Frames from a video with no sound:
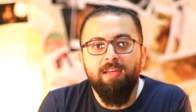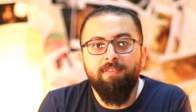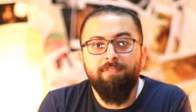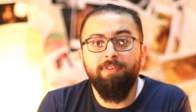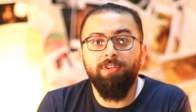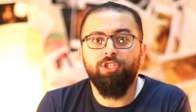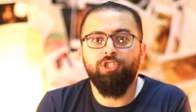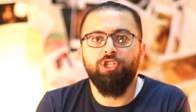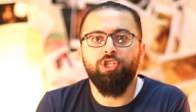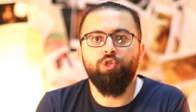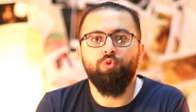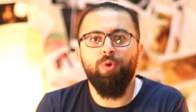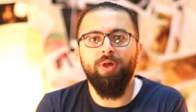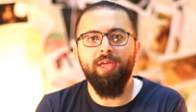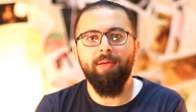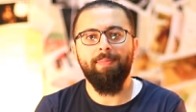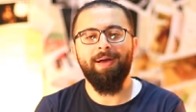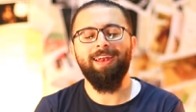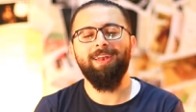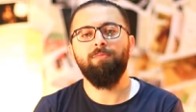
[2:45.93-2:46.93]
فش
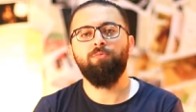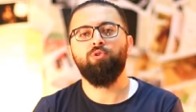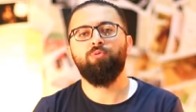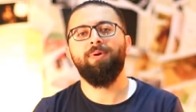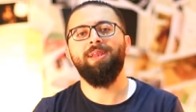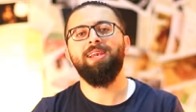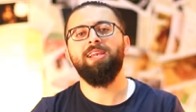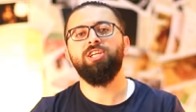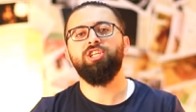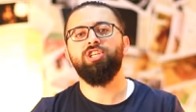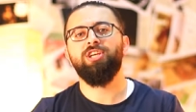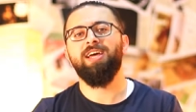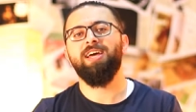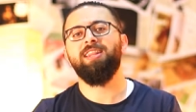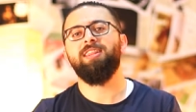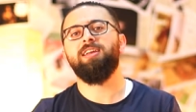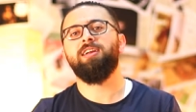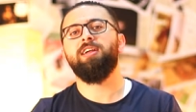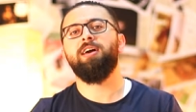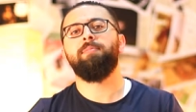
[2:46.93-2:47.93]
شوي معلم وتبلش
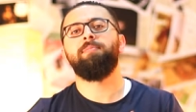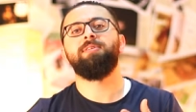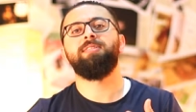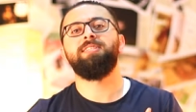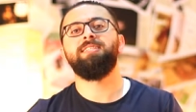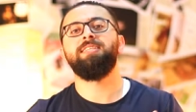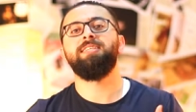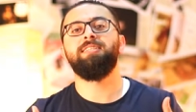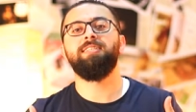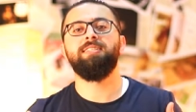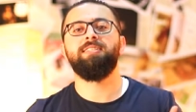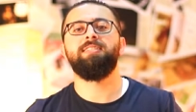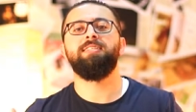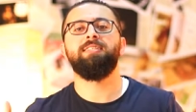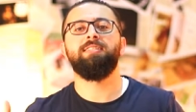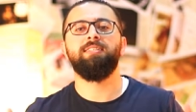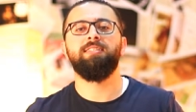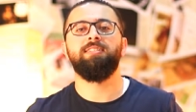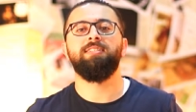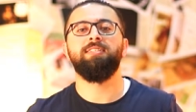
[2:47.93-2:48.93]
هذه الرهبه تزيد
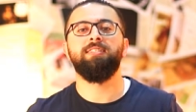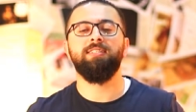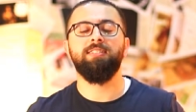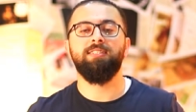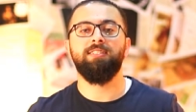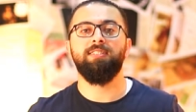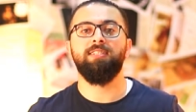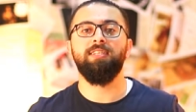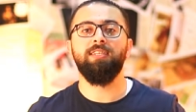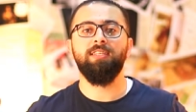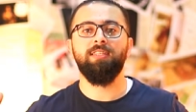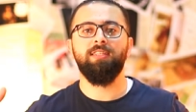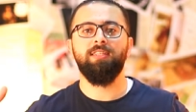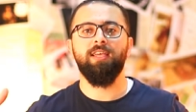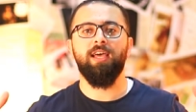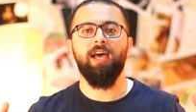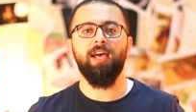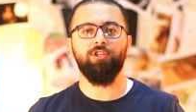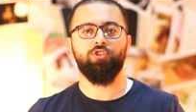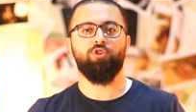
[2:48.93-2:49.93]
تزيد تزيد تزيد
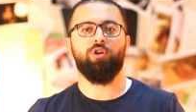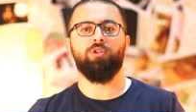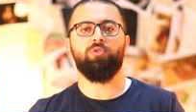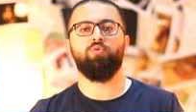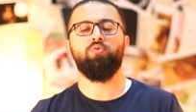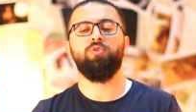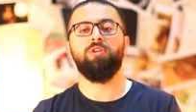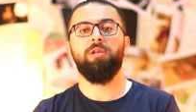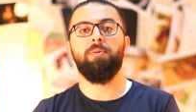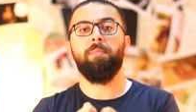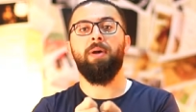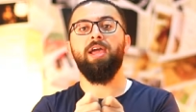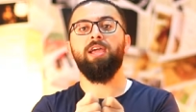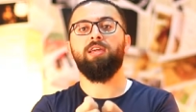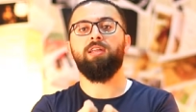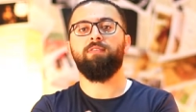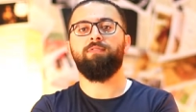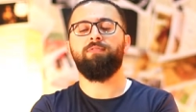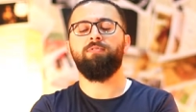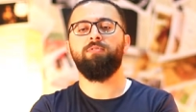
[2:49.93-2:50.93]
اجا اعطوني
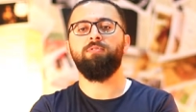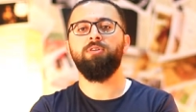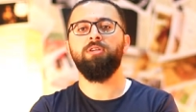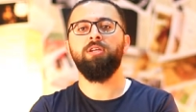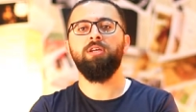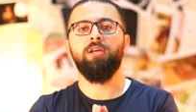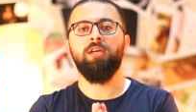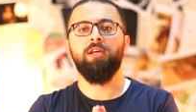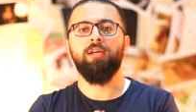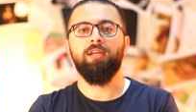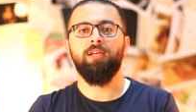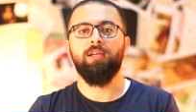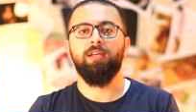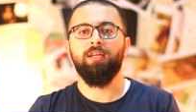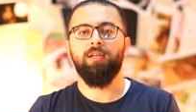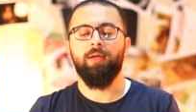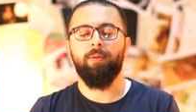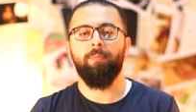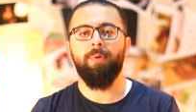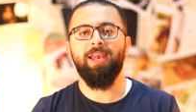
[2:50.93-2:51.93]
الميكروفون
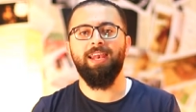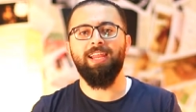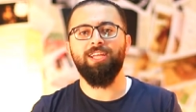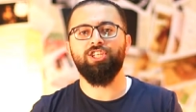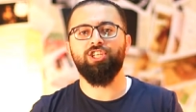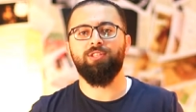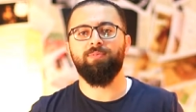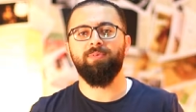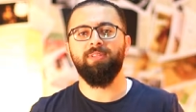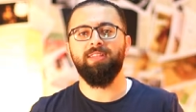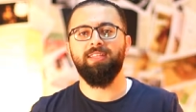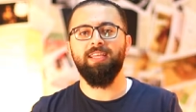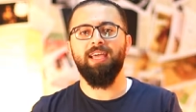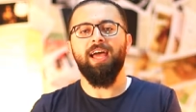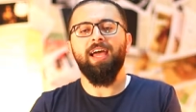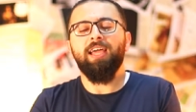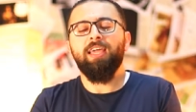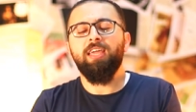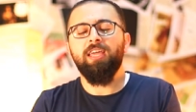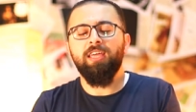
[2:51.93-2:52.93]
بلشت بدي
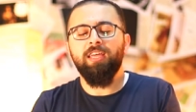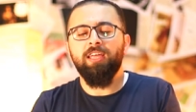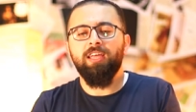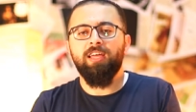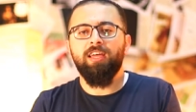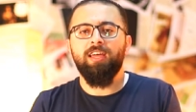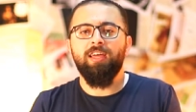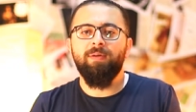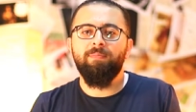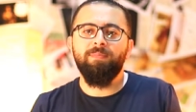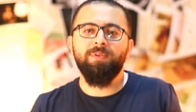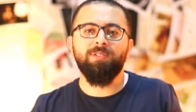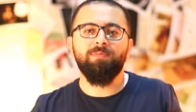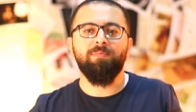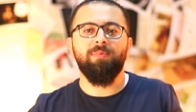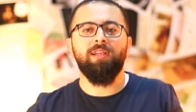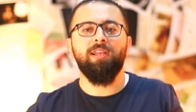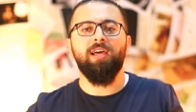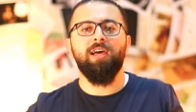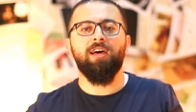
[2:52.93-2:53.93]
أحكي
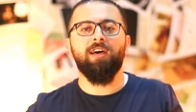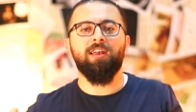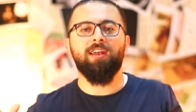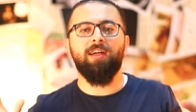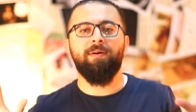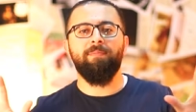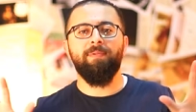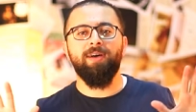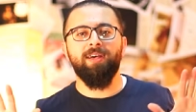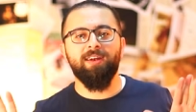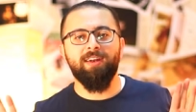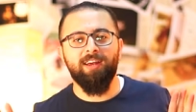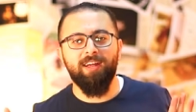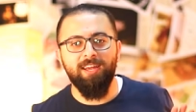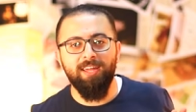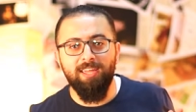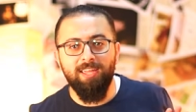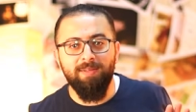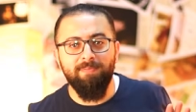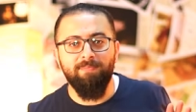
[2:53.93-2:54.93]
بسم الله الرحمن
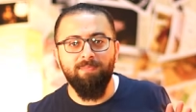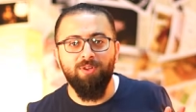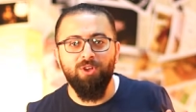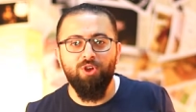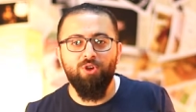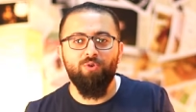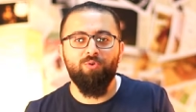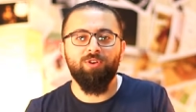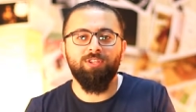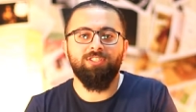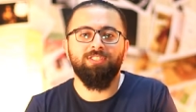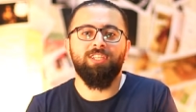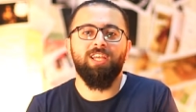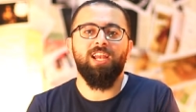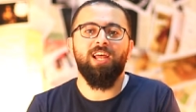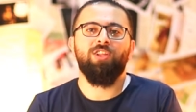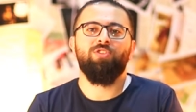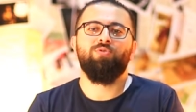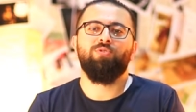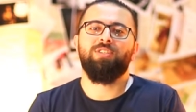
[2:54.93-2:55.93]
الرحيم
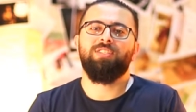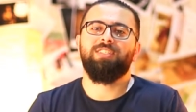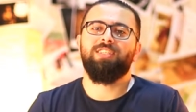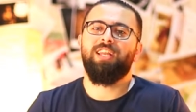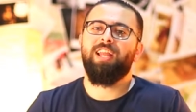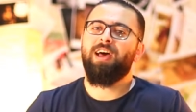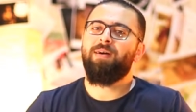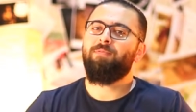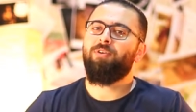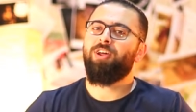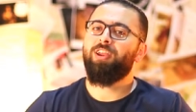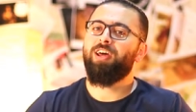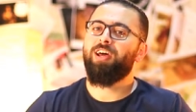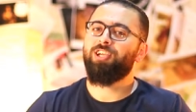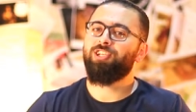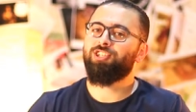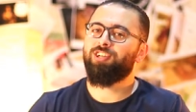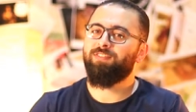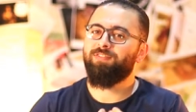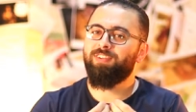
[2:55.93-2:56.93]
والصلاة والسلام على
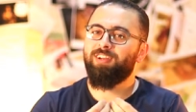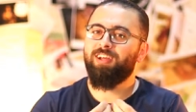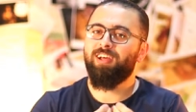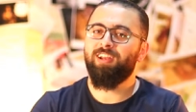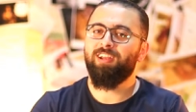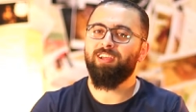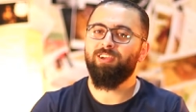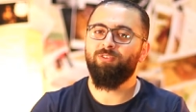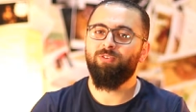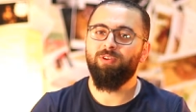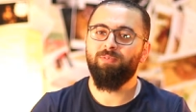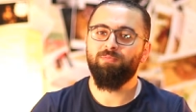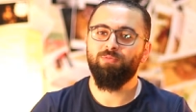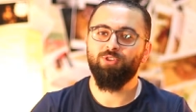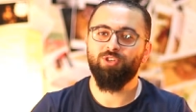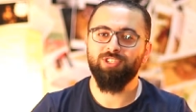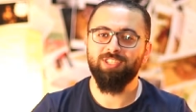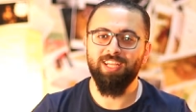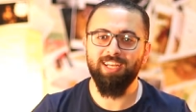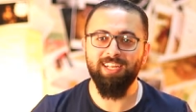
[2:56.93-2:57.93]
أشرف الخلق
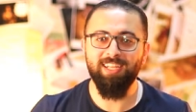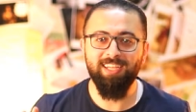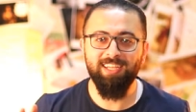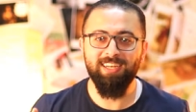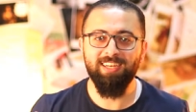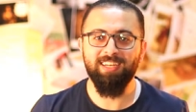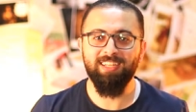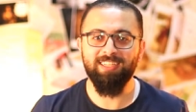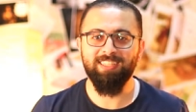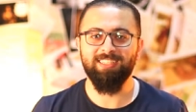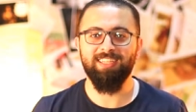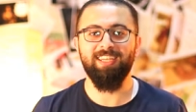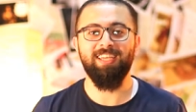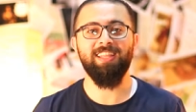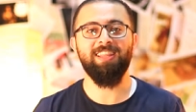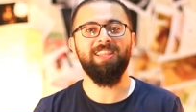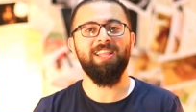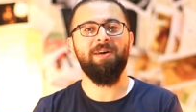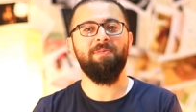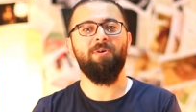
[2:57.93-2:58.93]
والمرسلين
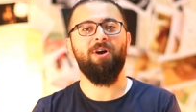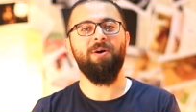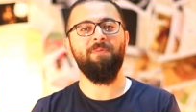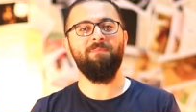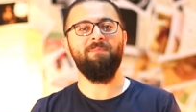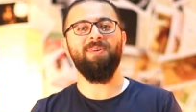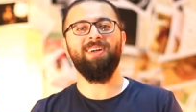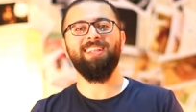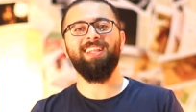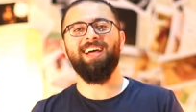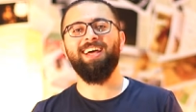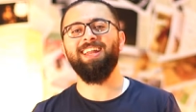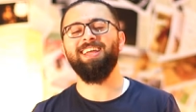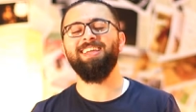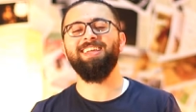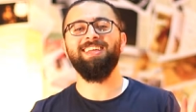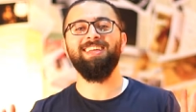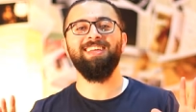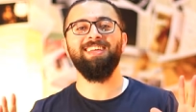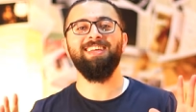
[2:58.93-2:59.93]
سيدنا محمد
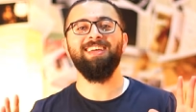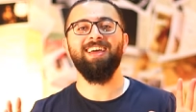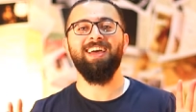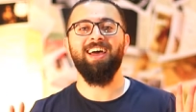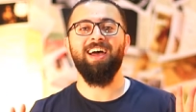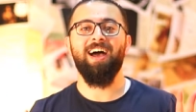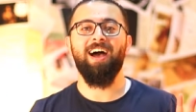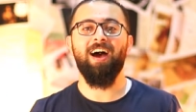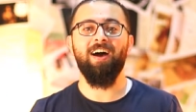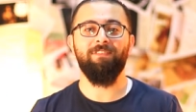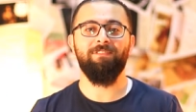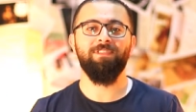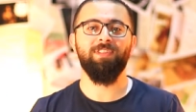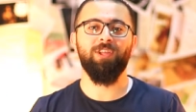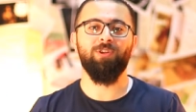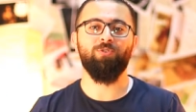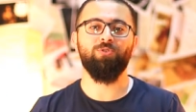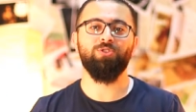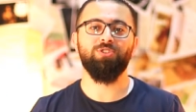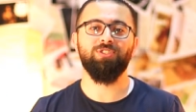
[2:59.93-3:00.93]
عليه أفضل